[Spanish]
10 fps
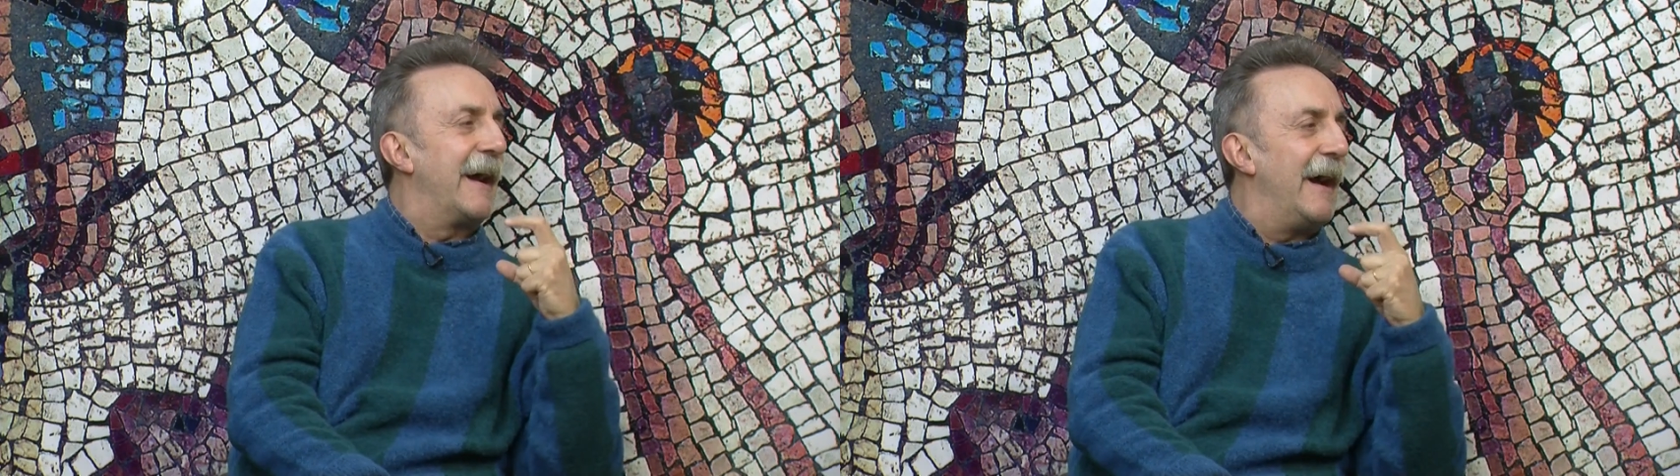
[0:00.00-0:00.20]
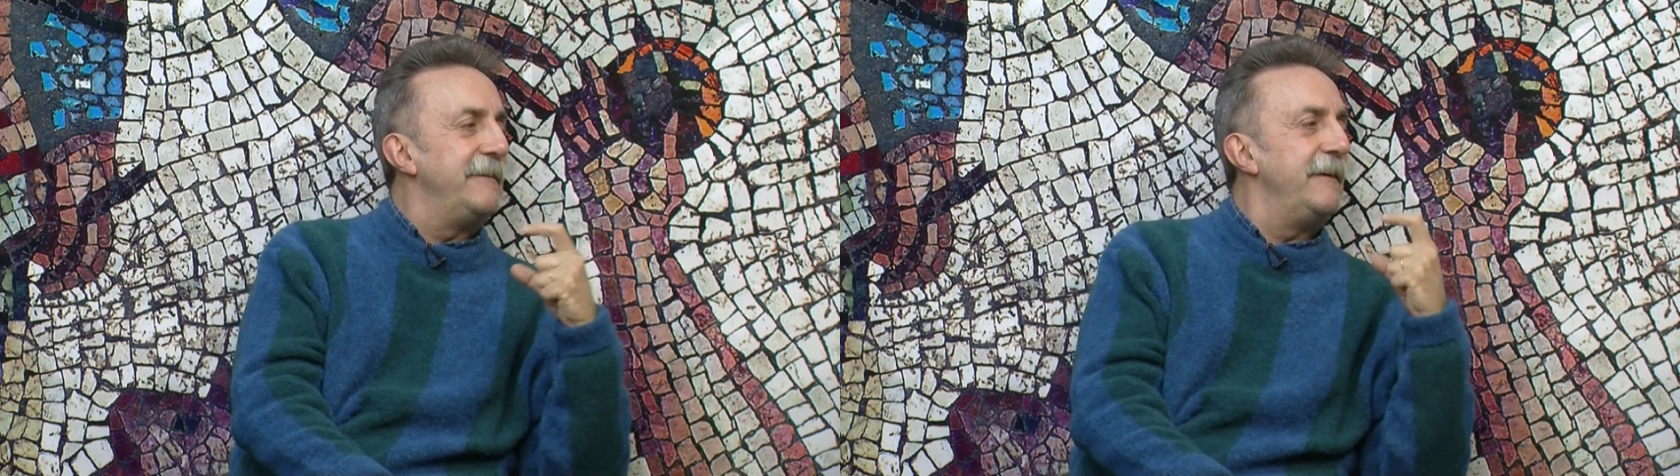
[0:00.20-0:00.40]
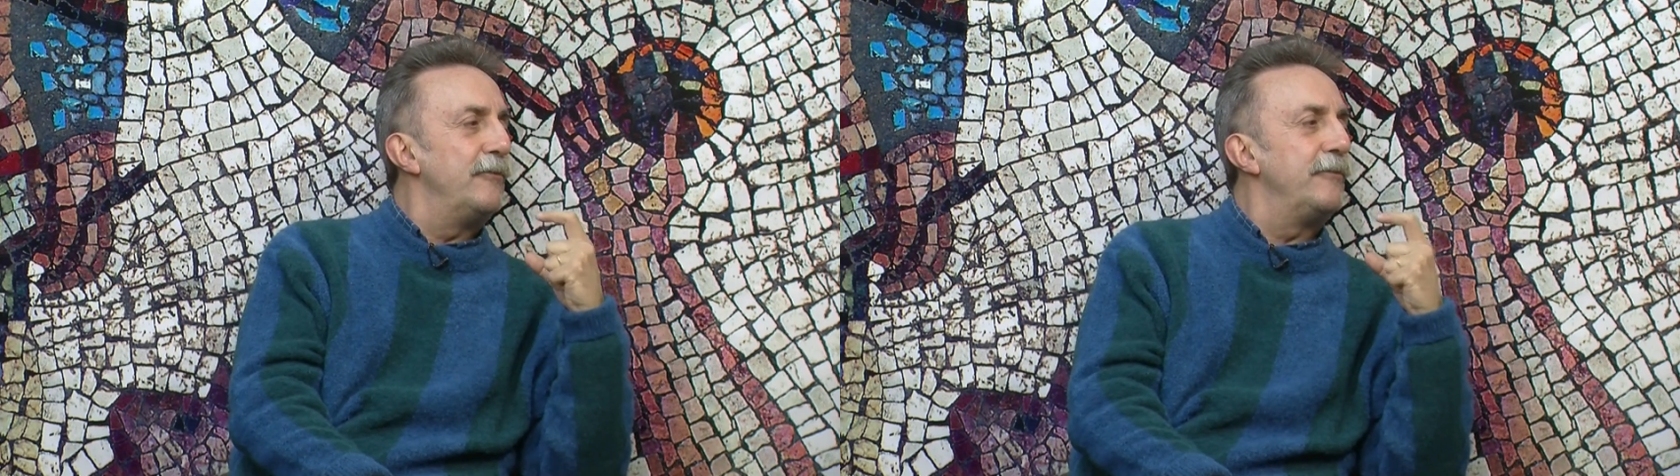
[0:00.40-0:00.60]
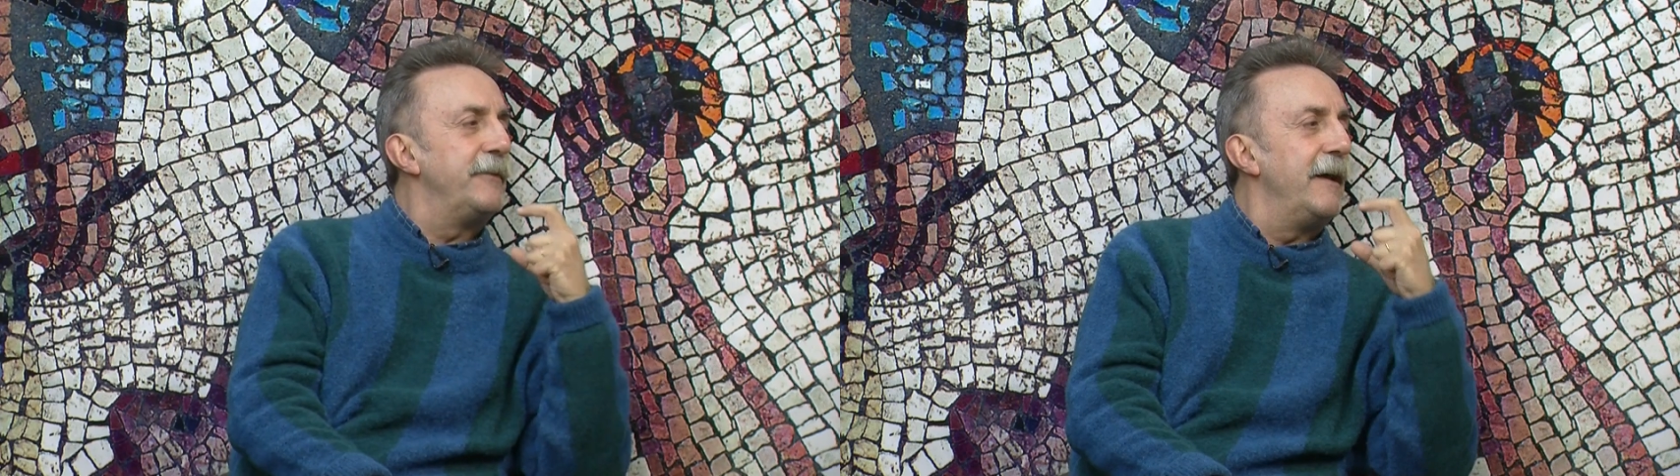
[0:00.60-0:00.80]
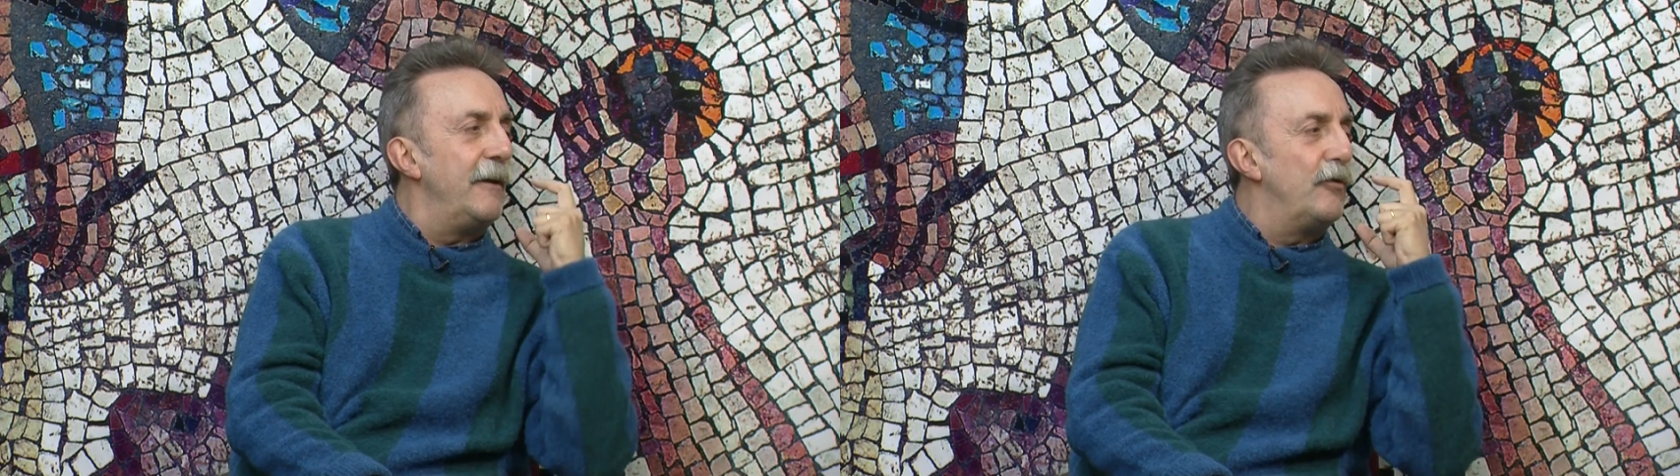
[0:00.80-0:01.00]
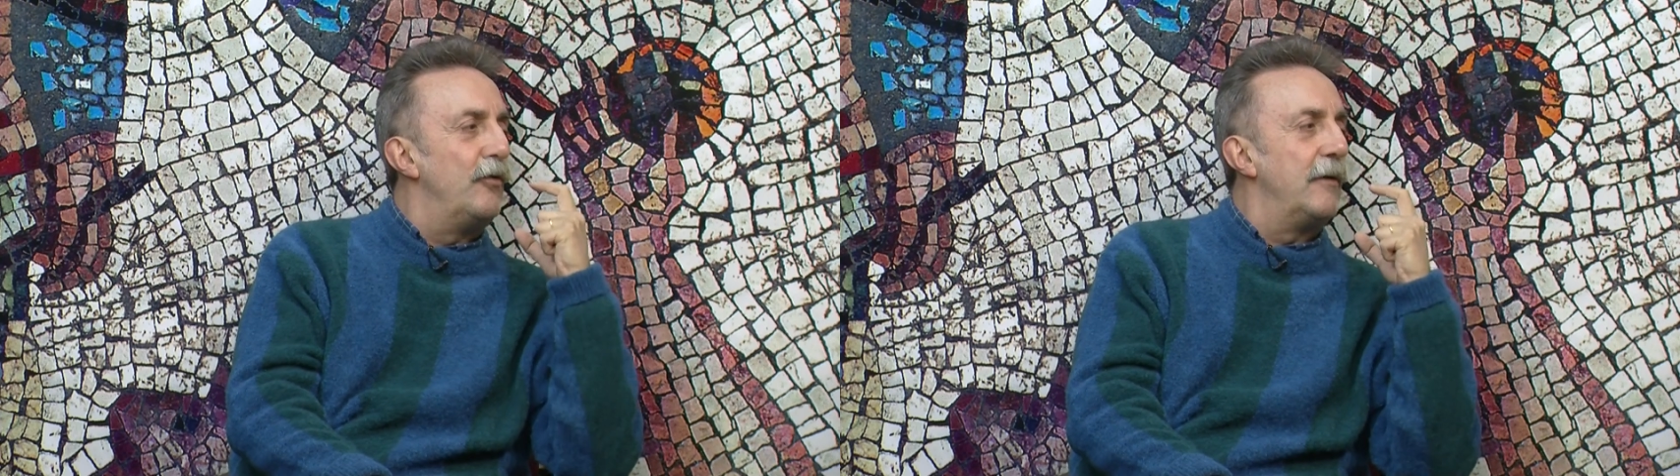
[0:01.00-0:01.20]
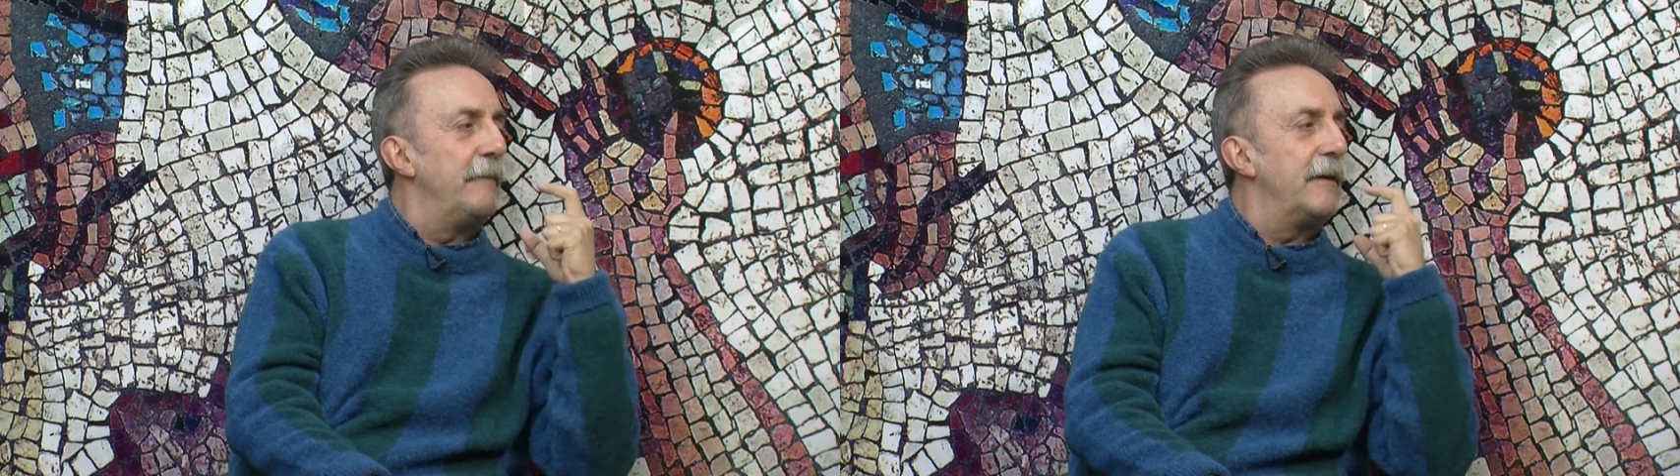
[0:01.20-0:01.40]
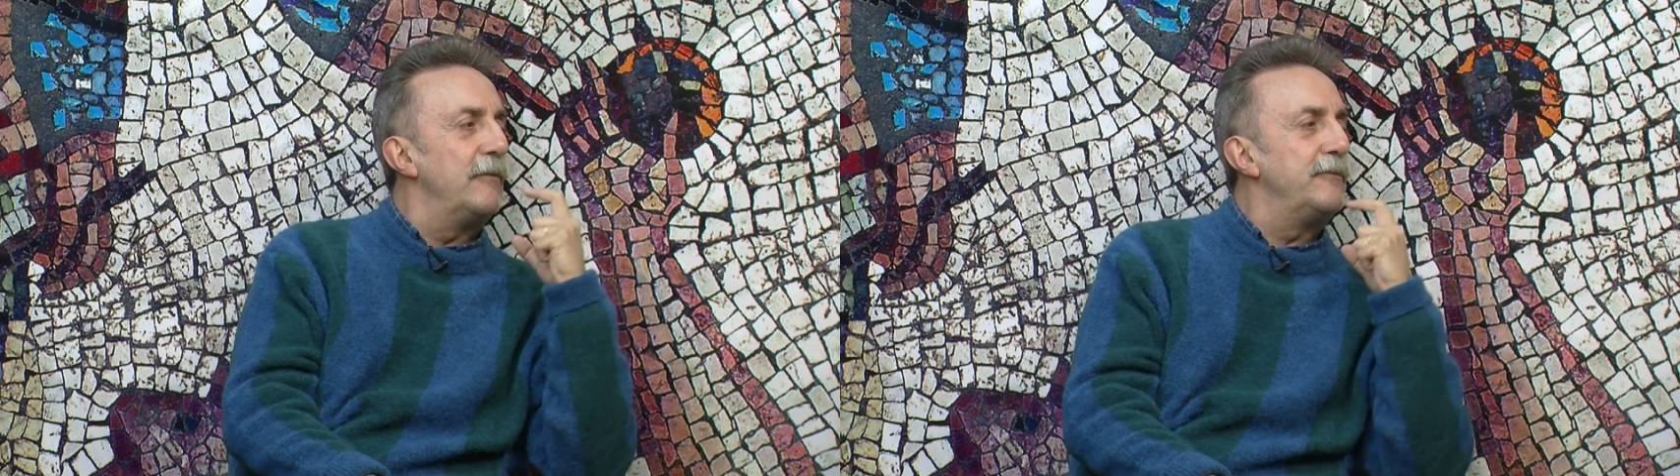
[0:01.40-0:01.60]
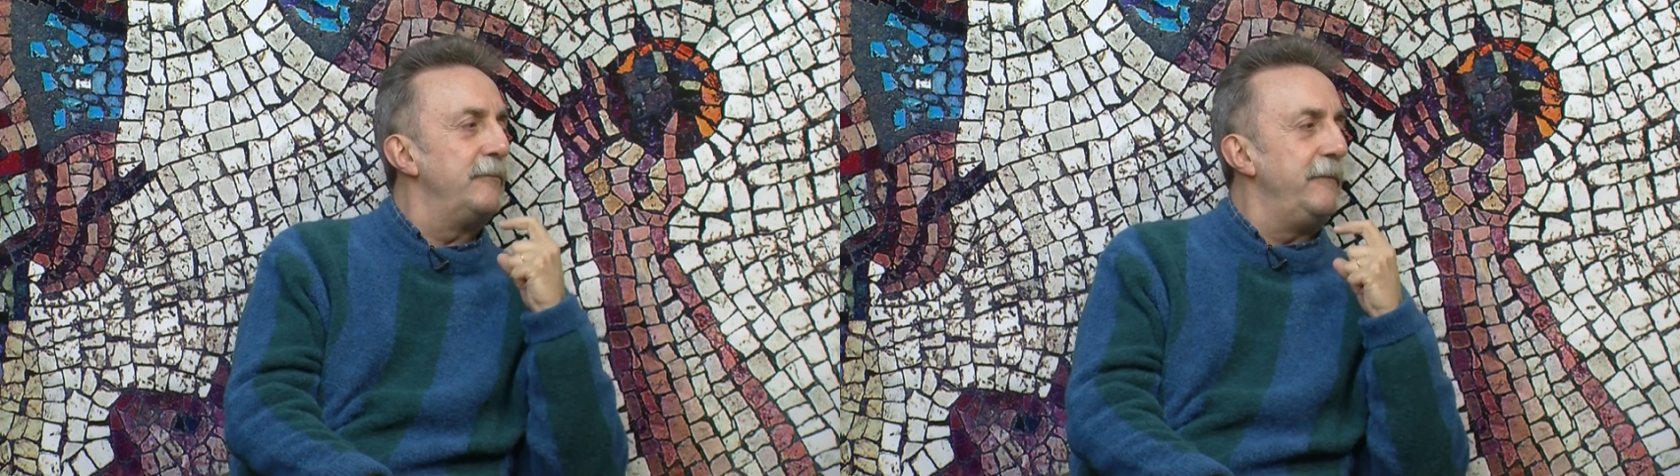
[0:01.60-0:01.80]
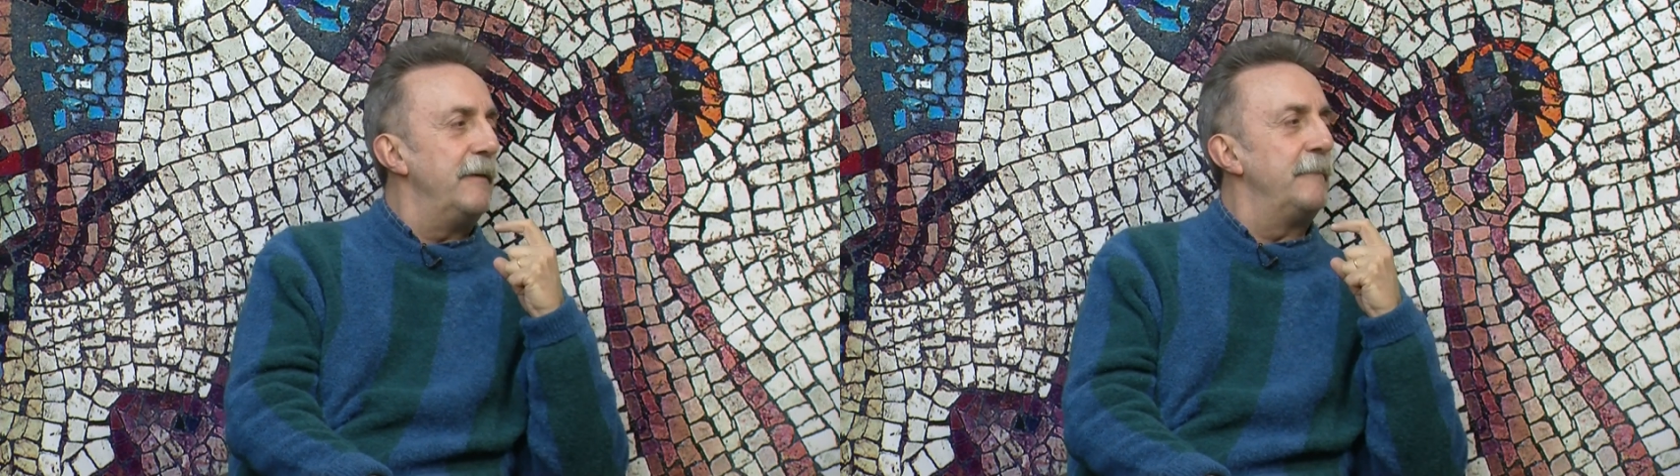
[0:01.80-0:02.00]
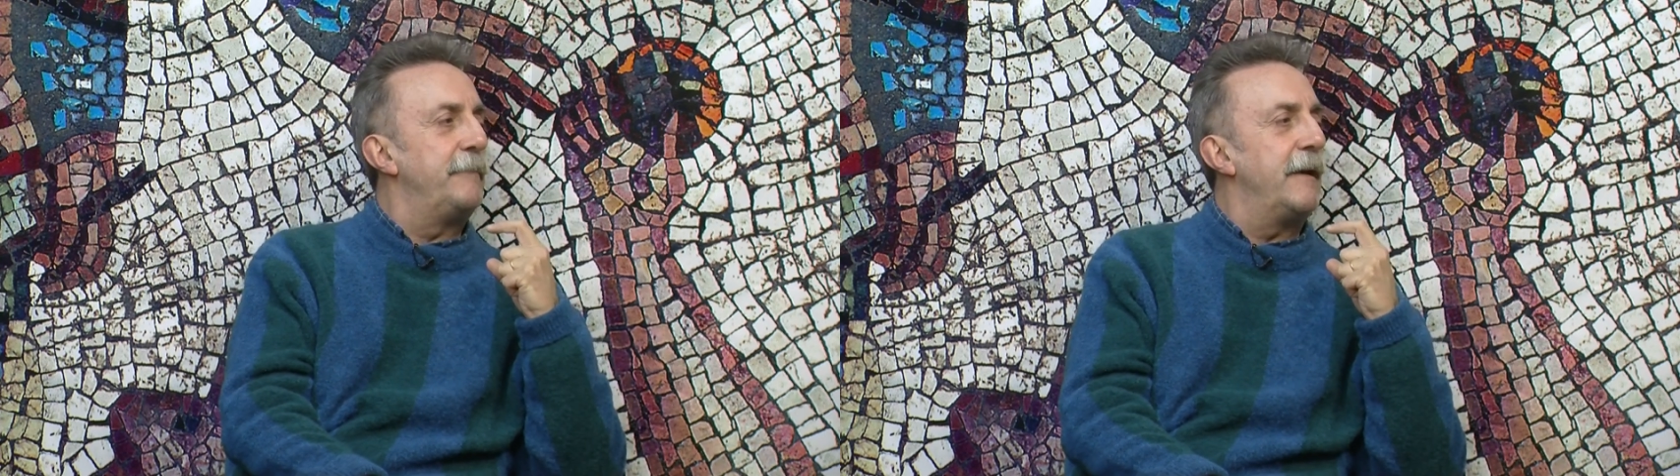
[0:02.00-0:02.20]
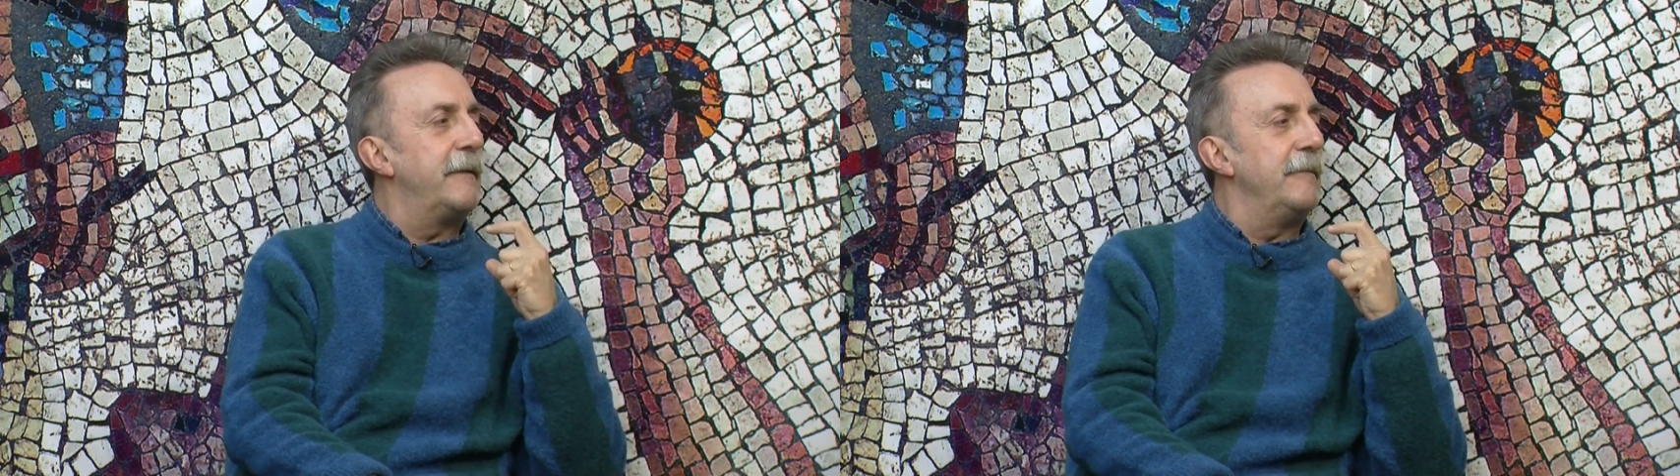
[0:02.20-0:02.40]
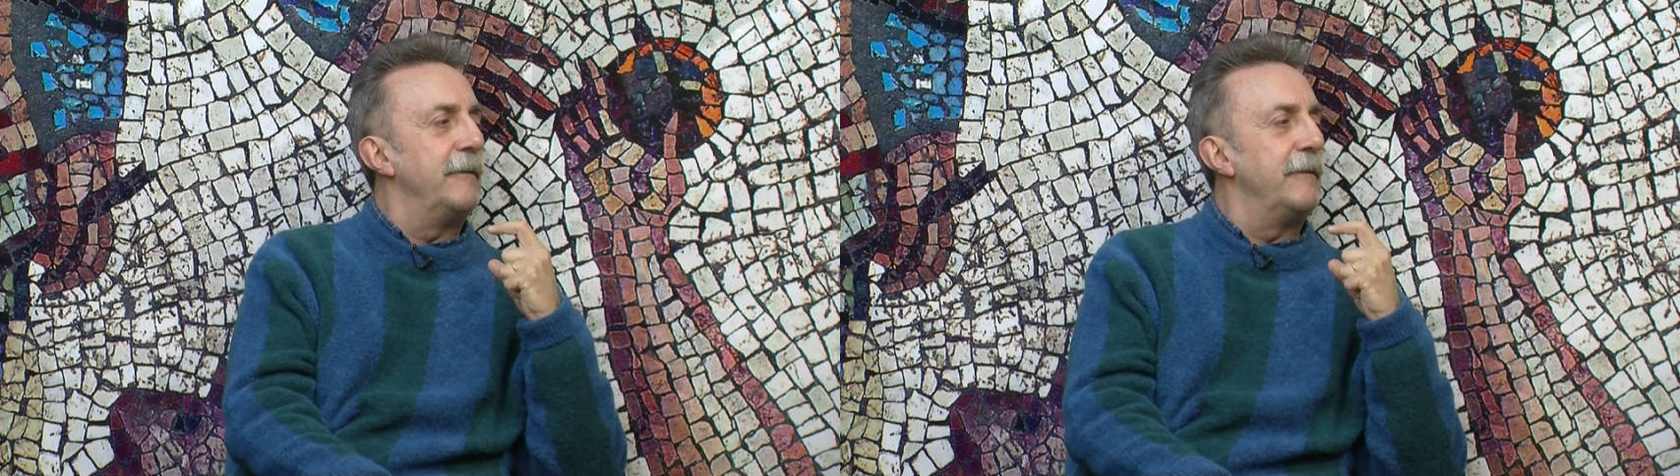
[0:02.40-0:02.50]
la calle donde él jugaba cuando vivía en Peal de